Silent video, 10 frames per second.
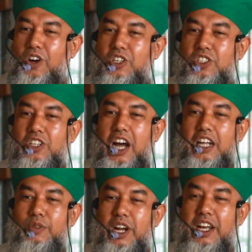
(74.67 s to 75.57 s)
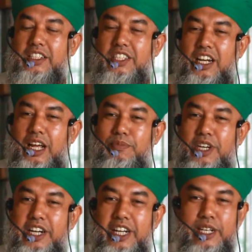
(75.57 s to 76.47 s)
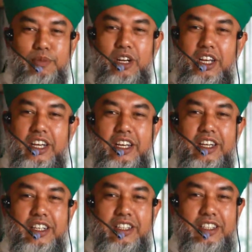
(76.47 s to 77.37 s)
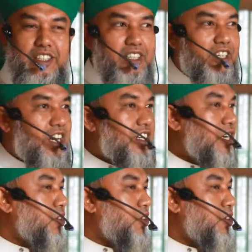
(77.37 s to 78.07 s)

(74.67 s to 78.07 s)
হজরত আদম আলাইসাল্লামকে ডেকে বলে এটা